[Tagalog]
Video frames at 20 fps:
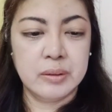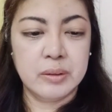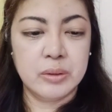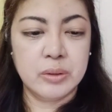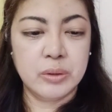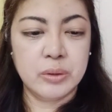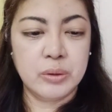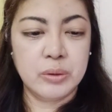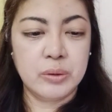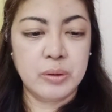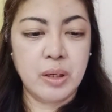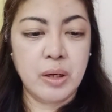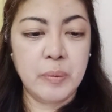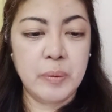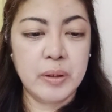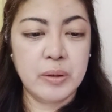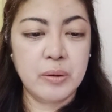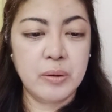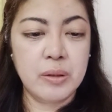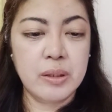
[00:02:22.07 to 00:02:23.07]
So,
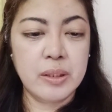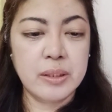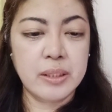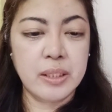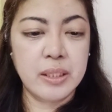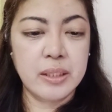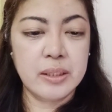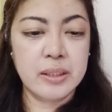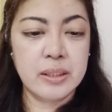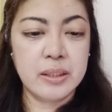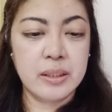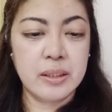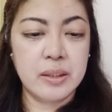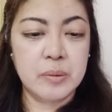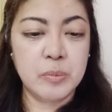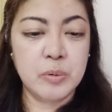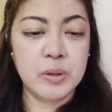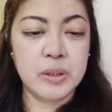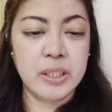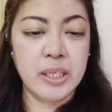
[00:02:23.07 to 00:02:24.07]
our color tints are
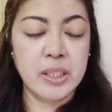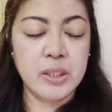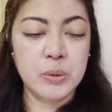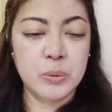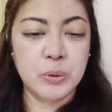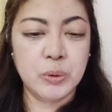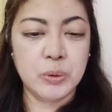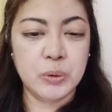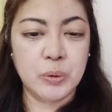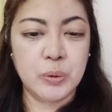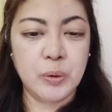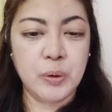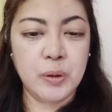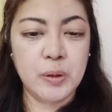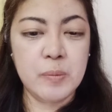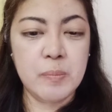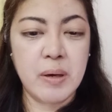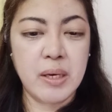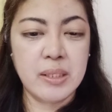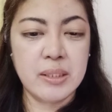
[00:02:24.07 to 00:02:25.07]
multi-use,
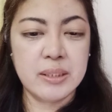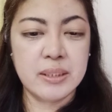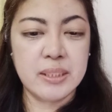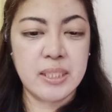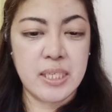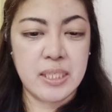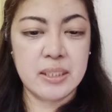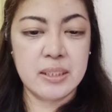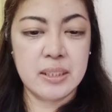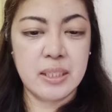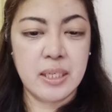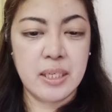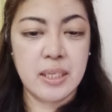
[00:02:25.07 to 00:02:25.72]
oil-based tint